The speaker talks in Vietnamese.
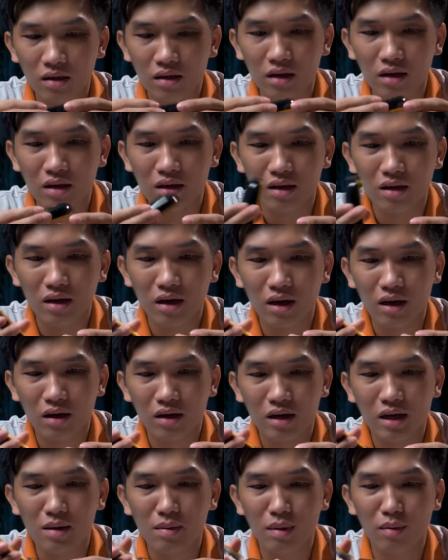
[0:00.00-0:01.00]
thì
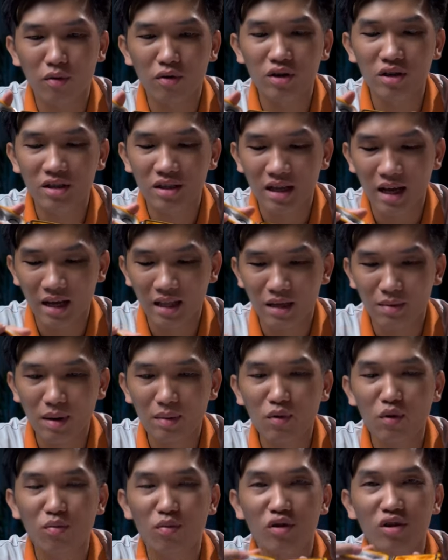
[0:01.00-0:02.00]
uh, khi mà mọi người sạc thì
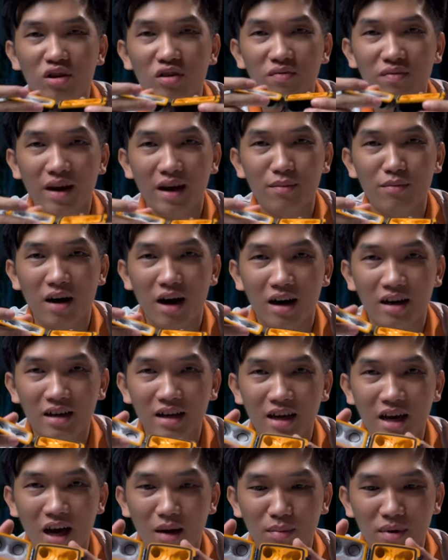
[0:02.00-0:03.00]
bắt buộc mọi người phải mở
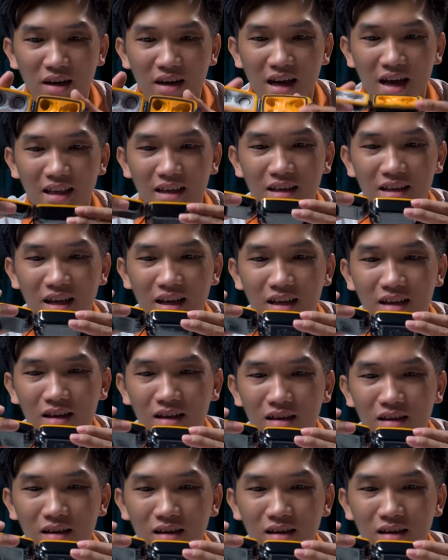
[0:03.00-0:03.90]
cái hộp này ra như thế này